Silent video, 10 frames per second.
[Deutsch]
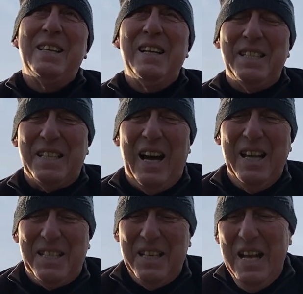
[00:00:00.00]
ist
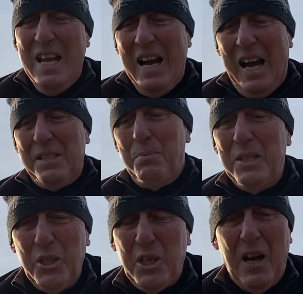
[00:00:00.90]
als, als
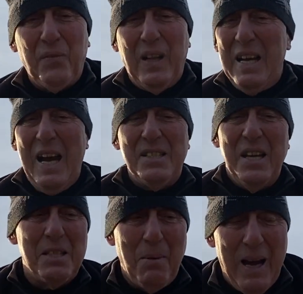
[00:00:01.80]
Wissenschaftler. Also
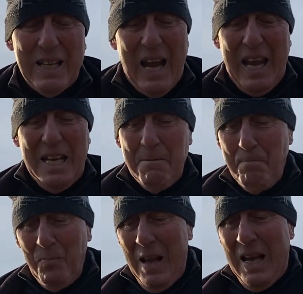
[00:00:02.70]
es war kein
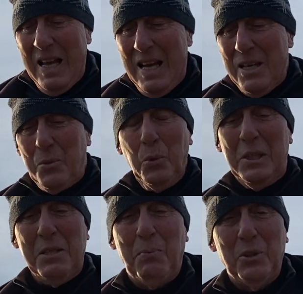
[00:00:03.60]
äh,
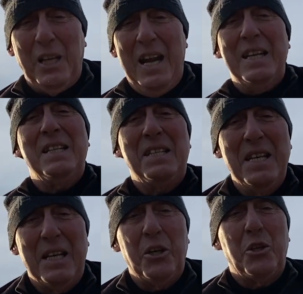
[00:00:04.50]
gutes Porträt, das
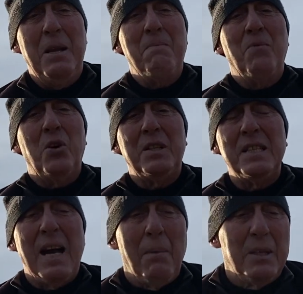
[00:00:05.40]
hier geschrieben worden
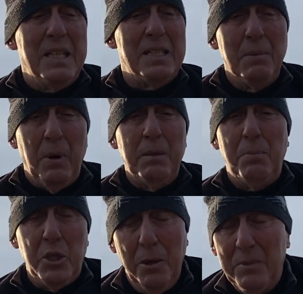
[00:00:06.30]
ist, aber dieser Mann
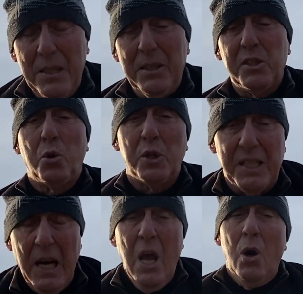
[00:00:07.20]
bestimmt den Diskurs.
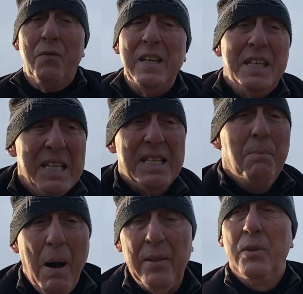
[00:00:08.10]
Und wenn dieser
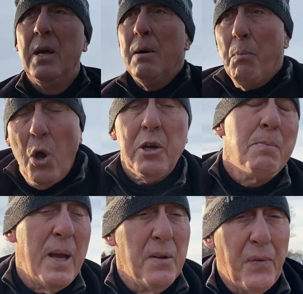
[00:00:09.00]
Mann morgen
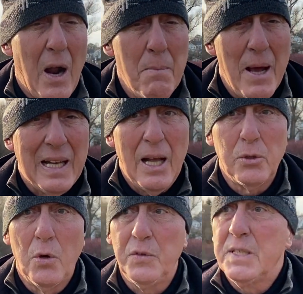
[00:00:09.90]
bei der Frau Merkel
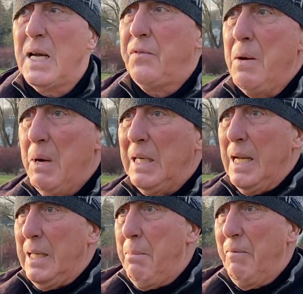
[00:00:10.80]
anruft und sagt, Frau Merkel,
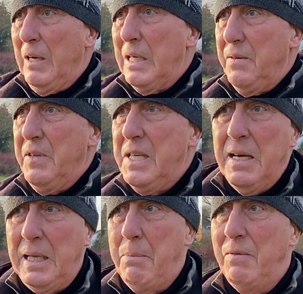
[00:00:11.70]
der Klimawandel, Sie wissen ja,
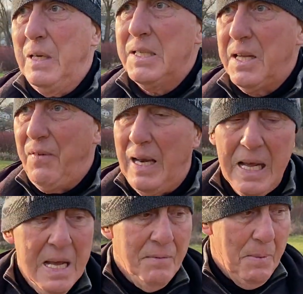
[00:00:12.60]
Klimawandel ist gefährlich,
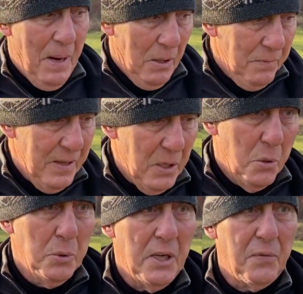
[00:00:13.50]
wir brauchen wieder
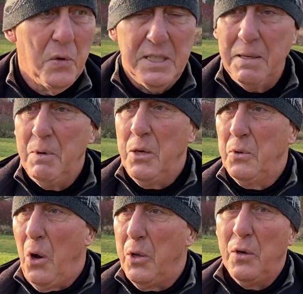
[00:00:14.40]
150 Millionen
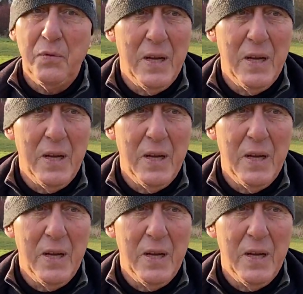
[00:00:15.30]
Euro für